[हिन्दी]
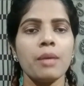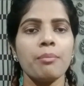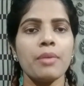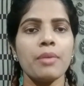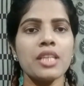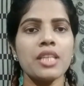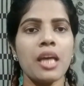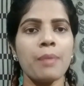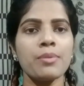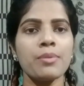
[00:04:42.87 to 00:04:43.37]

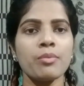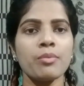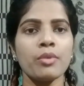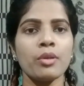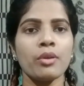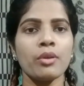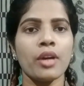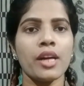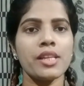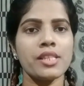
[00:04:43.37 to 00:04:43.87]
बस आप सभी
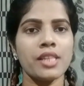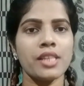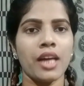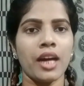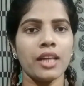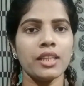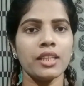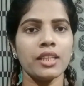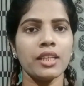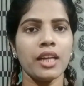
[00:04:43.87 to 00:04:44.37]
लोग का
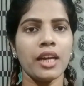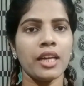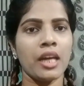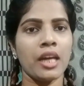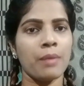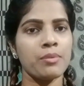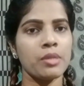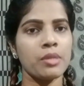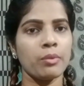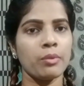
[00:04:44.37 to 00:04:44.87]
साथ एंड
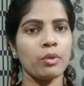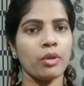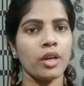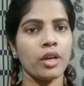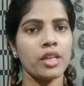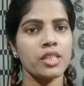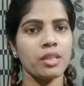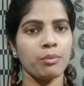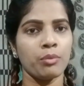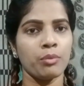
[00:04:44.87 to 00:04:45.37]
आप सभी लोग का
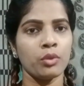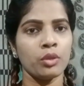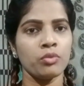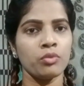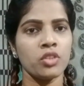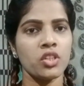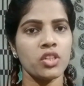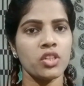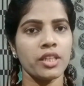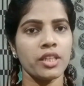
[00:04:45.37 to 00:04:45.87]
सपोर्ट
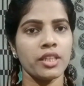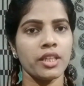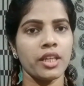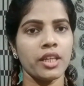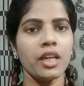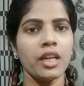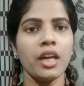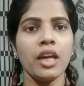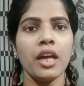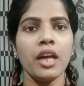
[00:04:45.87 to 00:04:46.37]
मुझे चाहिए